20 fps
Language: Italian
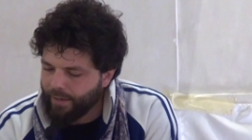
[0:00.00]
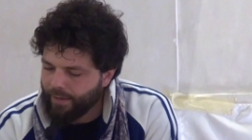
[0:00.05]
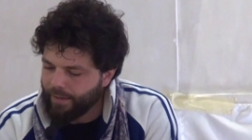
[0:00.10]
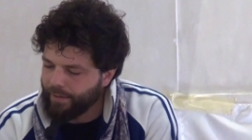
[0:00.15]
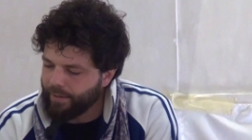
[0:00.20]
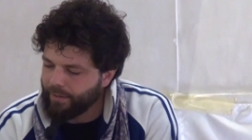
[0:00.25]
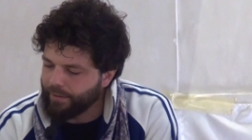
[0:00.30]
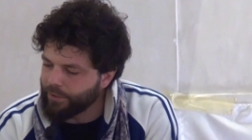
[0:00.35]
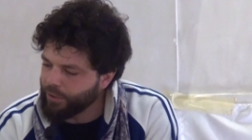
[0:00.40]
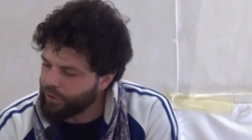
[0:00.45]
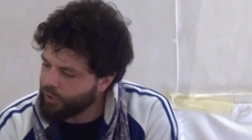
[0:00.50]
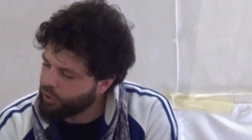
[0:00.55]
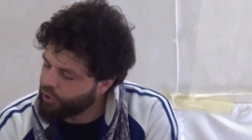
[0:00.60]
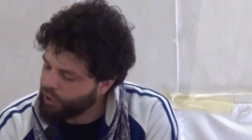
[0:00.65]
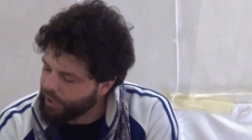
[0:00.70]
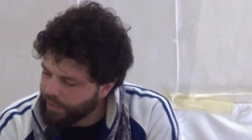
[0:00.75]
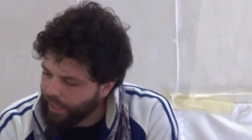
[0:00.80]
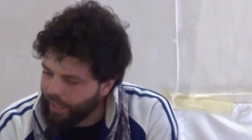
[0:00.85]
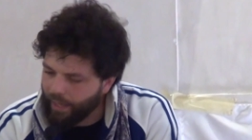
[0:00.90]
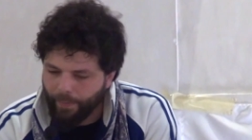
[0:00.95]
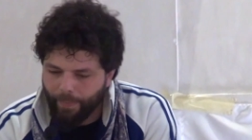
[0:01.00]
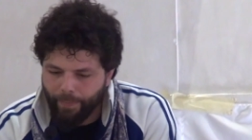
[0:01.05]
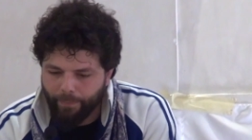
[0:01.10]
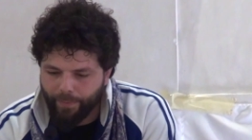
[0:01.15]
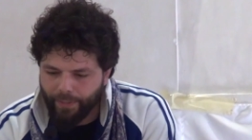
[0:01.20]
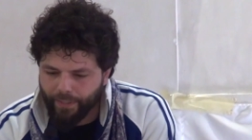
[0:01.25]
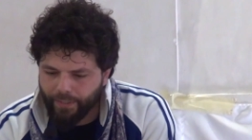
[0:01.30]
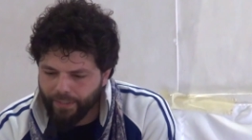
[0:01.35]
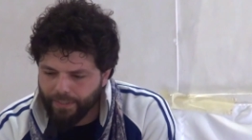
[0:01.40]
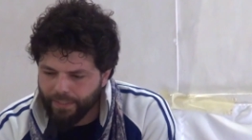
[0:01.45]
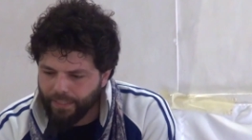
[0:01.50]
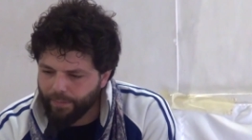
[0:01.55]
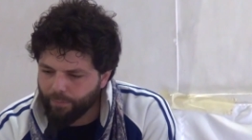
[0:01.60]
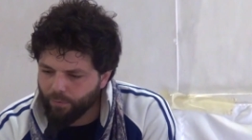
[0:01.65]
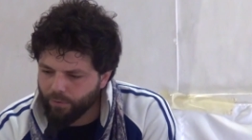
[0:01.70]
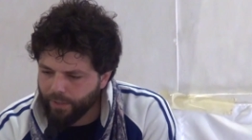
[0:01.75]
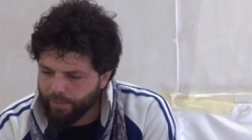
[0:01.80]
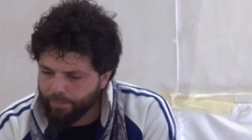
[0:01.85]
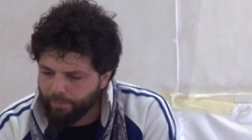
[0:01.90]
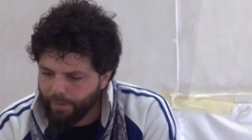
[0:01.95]
eh, di società, perché se ne
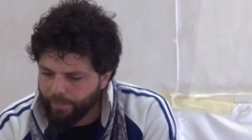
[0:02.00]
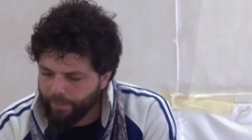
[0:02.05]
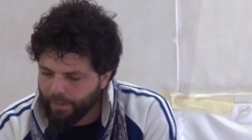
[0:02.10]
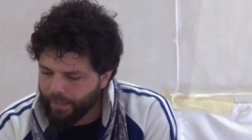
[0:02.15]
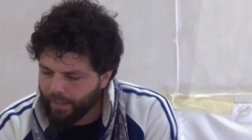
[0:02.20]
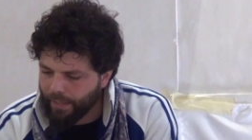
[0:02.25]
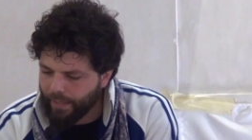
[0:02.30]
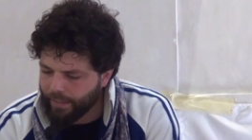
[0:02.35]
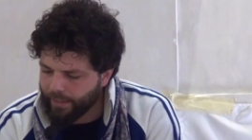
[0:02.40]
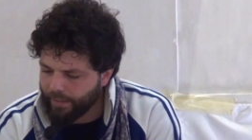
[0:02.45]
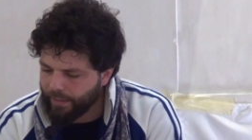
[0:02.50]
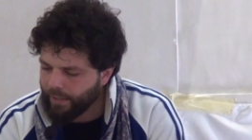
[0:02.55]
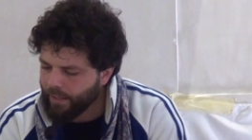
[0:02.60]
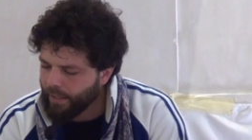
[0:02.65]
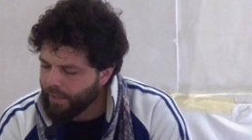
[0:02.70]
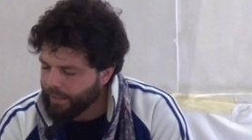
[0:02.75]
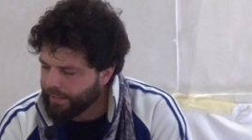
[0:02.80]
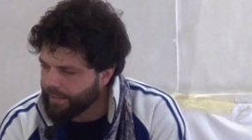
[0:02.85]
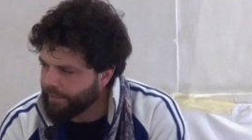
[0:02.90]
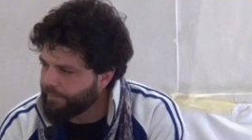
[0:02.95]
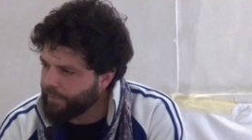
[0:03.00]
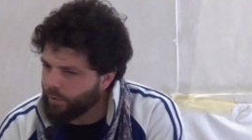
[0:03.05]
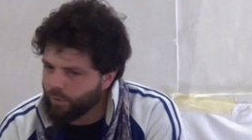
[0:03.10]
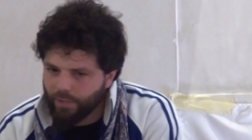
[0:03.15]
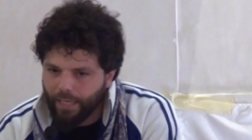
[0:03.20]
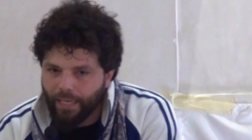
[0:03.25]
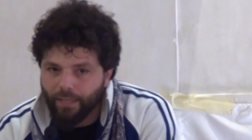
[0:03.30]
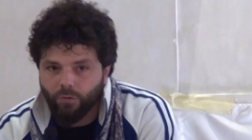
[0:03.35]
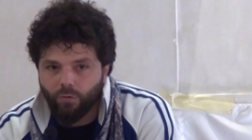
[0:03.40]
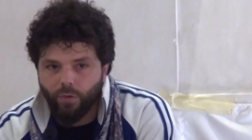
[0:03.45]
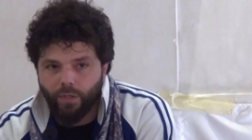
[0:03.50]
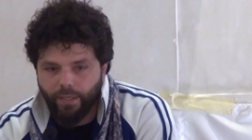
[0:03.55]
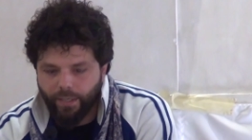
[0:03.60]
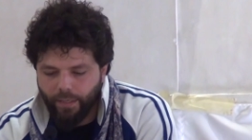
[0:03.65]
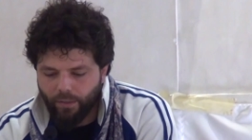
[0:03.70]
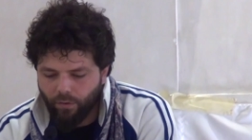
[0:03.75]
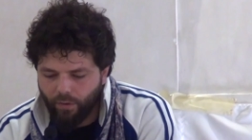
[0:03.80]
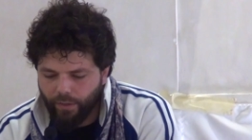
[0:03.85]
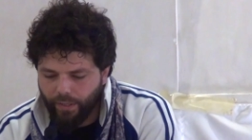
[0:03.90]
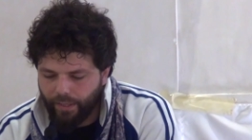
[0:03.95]
potrebbe parlare davvero tanto e
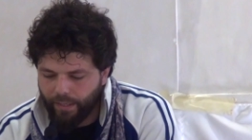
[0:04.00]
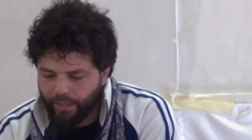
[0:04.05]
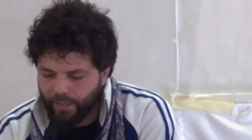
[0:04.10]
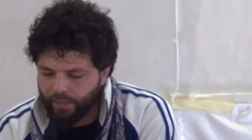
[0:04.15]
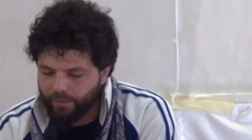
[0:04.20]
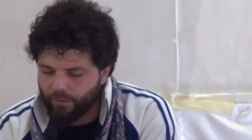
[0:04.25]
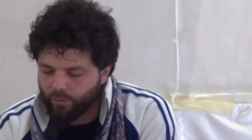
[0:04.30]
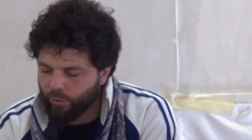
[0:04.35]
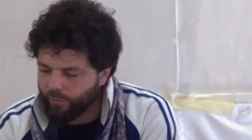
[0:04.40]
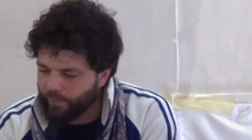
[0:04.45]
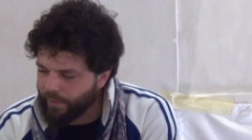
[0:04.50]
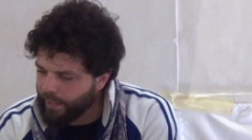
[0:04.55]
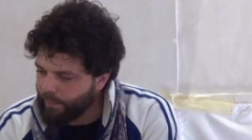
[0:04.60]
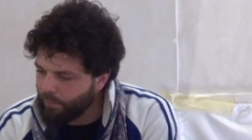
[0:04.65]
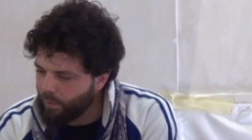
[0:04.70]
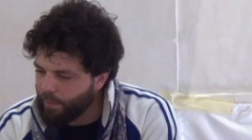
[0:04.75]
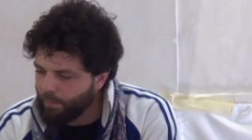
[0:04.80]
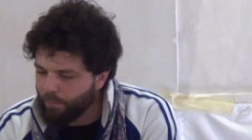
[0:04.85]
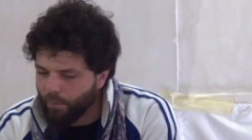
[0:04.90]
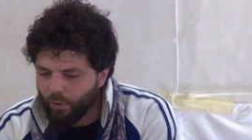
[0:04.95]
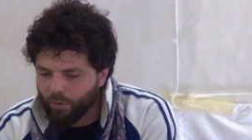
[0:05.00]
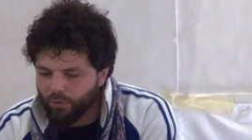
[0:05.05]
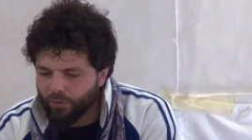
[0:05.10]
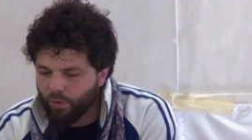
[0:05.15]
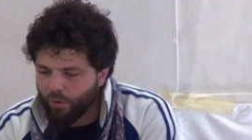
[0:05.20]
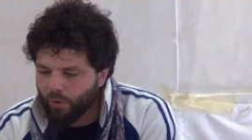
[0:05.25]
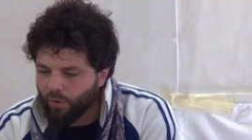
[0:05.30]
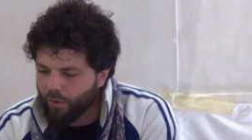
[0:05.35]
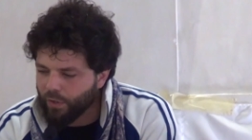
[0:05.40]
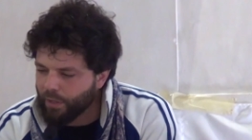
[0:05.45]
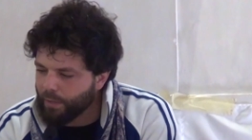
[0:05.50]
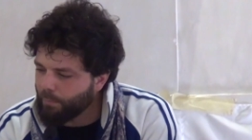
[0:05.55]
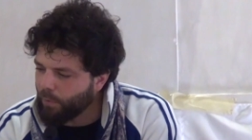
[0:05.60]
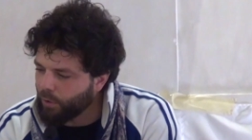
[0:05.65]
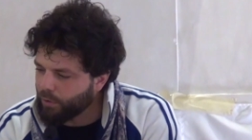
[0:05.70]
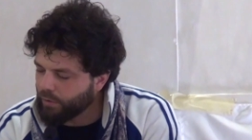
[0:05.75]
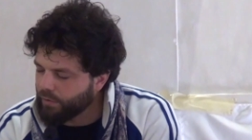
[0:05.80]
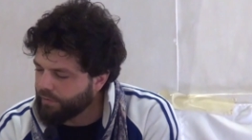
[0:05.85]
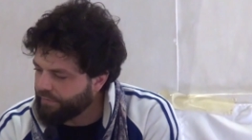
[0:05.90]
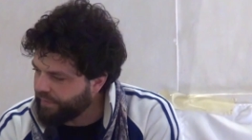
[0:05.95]
credo che troveremo il modo, il
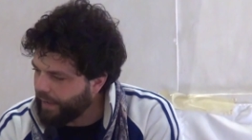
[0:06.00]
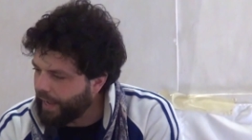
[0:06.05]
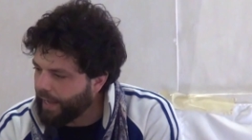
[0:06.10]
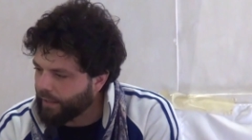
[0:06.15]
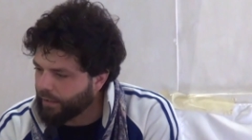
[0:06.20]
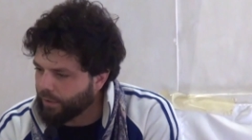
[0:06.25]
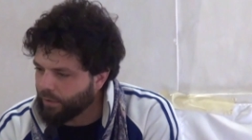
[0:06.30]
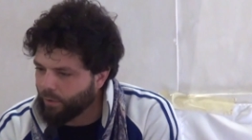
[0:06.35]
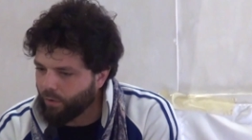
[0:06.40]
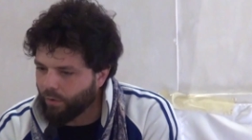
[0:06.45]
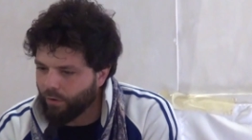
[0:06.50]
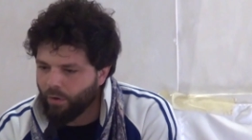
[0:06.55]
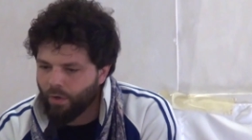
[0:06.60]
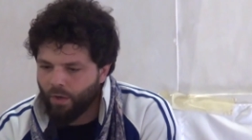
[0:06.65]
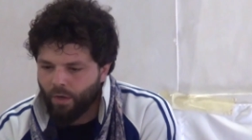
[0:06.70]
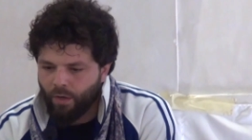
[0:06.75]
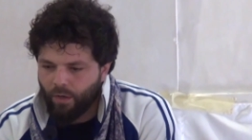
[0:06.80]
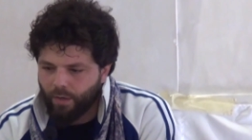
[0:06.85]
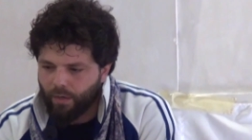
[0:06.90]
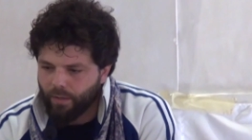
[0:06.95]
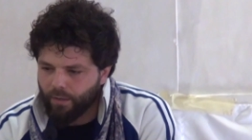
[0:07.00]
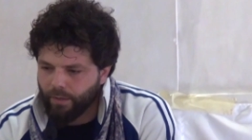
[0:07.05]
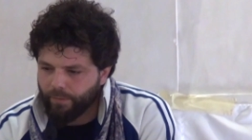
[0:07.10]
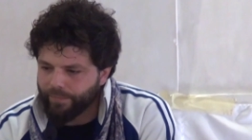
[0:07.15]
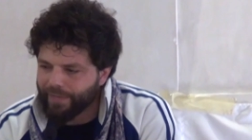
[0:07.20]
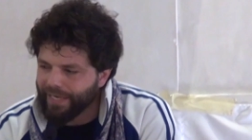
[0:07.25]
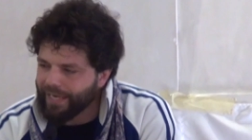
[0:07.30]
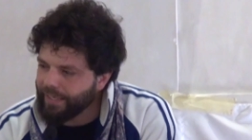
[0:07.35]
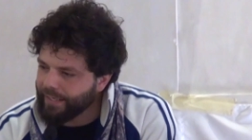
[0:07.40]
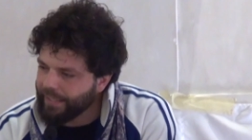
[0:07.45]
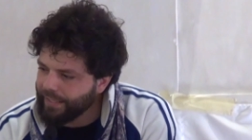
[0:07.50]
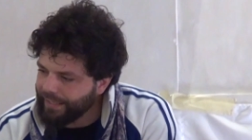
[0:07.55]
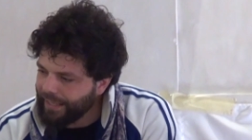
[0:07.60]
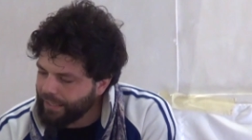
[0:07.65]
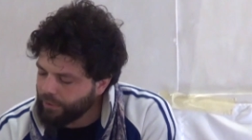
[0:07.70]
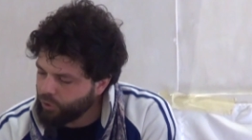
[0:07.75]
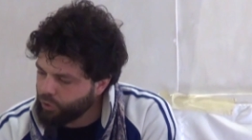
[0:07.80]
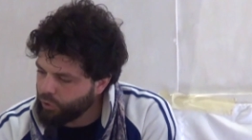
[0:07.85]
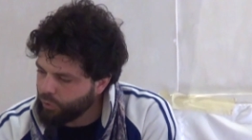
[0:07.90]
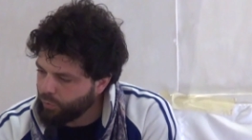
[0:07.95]
modo di farlo, eh, del
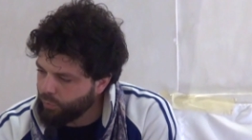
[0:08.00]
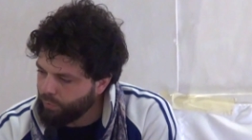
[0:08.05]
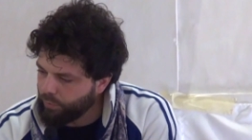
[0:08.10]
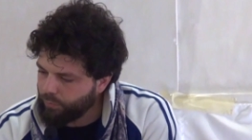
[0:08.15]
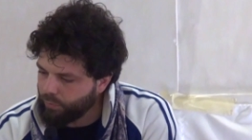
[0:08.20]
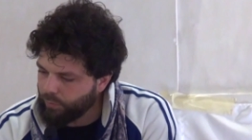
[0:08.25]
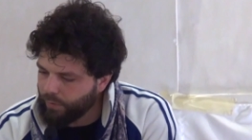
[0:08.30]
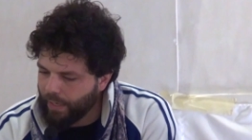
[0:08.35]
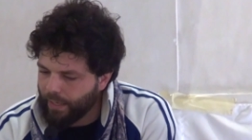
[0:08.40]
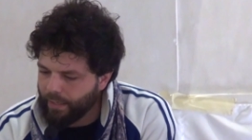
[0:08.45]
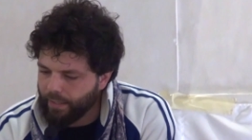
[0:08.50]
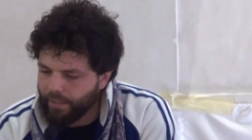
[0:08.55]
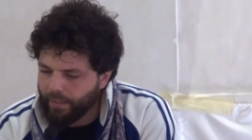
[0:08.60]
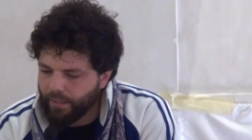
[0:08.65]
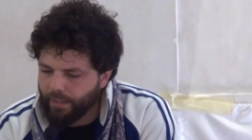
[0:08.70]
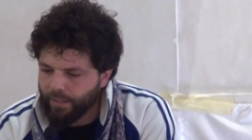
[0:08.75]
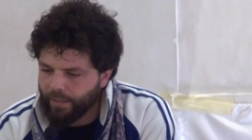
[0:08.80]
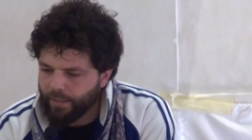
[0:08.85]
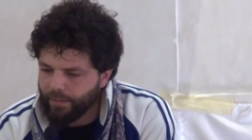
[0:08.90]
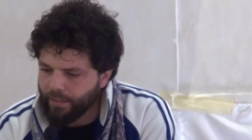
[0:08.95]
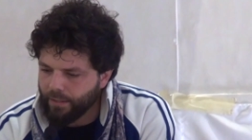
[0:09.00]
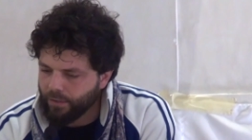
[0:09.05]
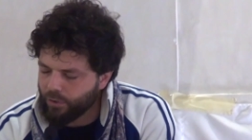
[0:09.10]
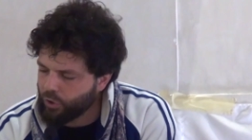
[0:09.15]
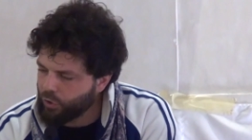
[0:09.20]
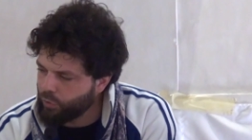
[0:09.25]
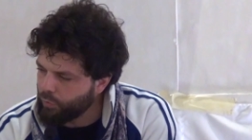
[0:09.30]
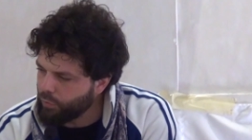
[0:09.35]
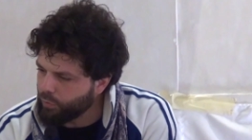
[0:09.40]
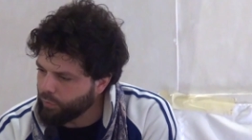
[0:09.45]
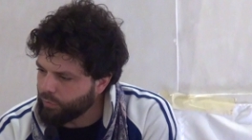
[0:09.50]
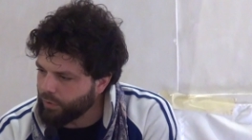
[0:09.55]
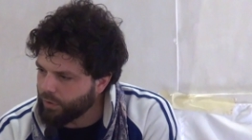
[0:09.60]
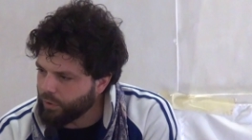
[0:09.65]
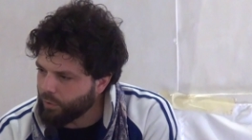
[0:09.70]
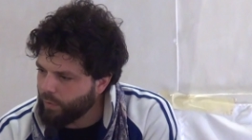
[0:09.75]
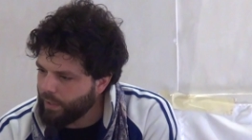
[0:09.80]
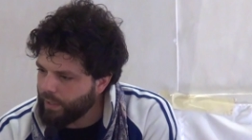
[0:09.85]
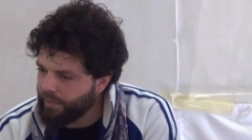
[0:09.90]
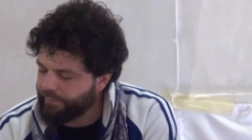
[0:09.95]
retaggio culturale del sud,
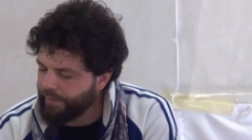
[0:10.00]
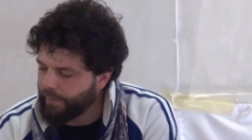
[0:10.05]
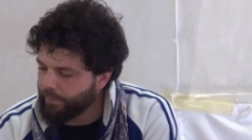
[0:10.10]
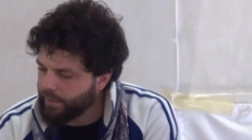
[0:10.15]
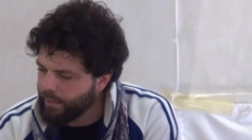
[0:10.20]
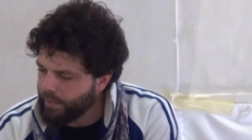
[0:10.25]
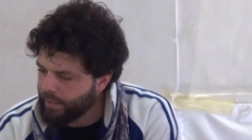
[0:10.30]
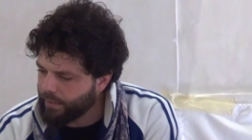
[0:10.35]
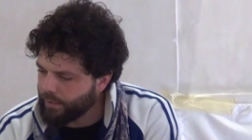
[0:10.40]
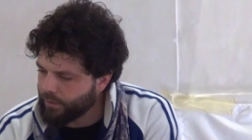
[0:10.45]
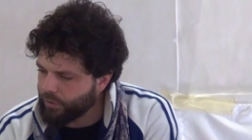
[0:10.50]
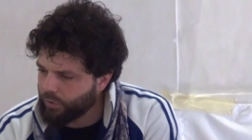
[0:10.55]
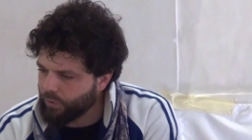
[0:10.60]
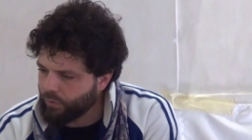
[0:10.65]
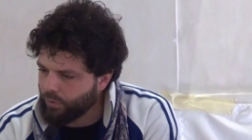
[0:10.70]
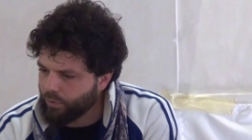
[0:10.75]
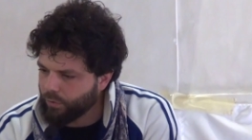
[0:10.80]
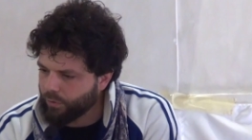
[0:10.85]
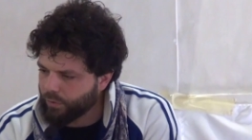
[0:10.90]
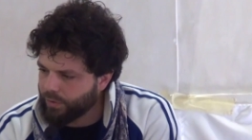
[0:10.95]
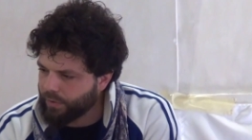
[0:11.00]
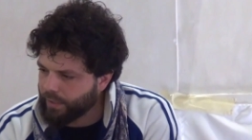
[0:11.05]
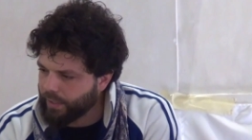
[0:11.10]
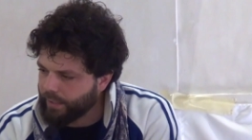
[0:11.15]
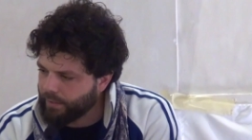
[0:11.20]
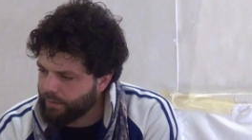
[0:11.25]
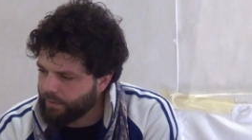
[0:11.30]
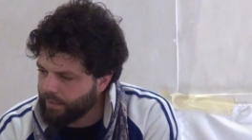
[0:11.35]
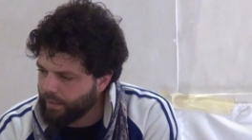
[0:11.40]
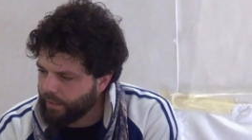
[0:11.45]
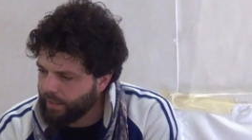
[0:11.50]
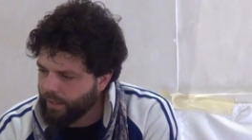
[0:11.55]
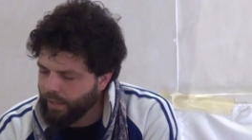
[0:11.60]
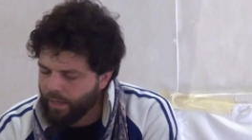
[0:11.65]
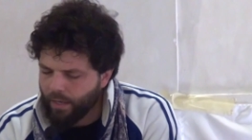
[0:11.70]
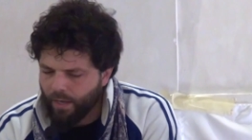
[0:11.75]
di quelle famiglie che sono costrette